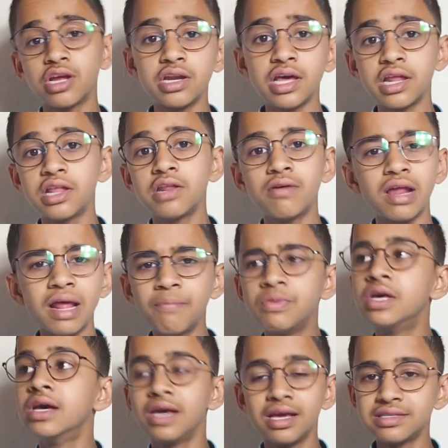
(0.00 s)
ठंडा रहने वाला
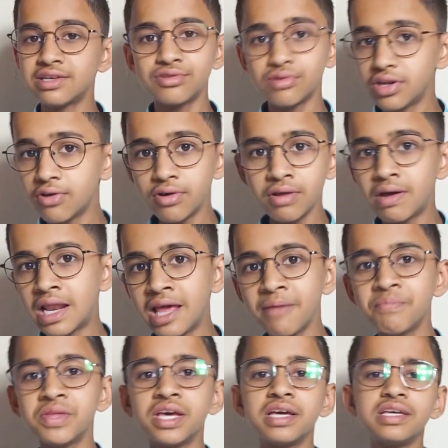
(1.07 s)
है ऐसा तो नहीं होने वाला
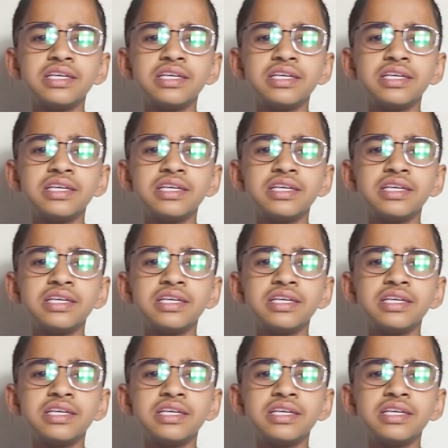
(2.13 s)
है